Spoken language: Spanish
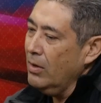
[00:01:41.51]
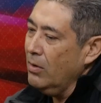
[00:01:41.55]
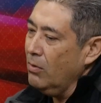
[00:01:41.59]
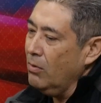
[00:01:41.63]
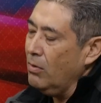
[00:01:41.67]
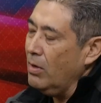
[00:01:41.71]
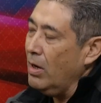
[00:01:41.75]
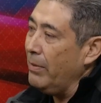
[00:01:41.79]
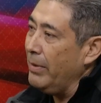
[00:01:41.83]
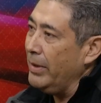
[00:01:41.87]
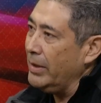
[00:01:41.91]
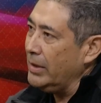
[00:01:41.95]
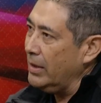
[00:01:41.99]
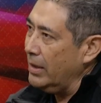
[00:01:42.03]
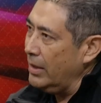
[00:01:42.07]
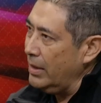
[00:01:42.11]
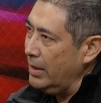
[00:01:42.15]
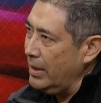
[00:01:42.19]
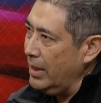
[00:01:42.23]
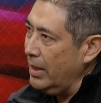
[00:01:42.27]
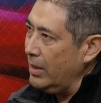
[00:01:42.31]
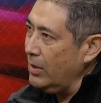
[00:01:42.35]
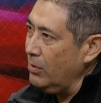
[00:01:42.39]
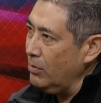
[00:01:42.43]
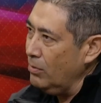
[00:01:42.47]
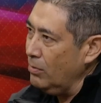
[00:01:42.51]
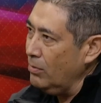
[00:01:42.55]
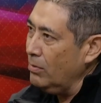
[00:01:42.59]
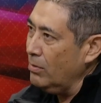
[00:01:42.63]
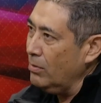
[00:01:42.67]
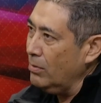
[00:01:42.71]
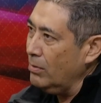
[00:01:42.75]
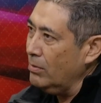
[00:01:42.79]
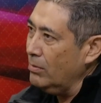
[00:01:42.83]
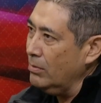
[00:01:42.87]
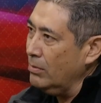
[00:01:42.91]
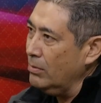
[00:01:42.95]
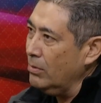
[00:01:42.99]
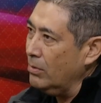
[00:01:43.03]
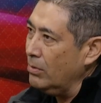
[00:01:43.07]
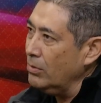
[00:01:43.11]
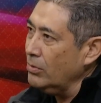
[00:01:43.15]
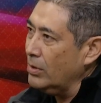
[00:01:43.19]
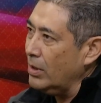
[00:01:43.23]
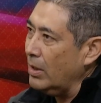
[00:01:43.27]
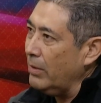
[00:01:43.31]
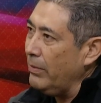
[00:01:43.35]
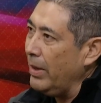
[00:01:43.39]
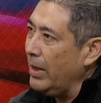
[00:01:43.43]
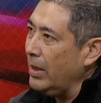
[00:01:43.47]
una batería y un,
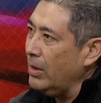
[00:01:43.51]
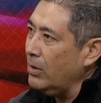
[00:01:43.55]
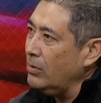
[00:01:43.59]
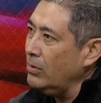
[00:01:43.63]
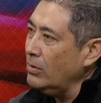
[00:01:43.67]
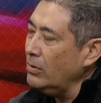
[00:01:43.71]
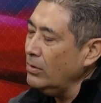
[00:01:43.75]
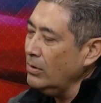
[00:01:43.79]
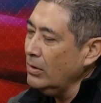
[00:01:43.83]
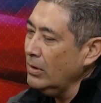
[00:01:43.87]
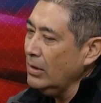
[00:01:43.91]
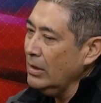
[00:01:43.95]
contrabajo.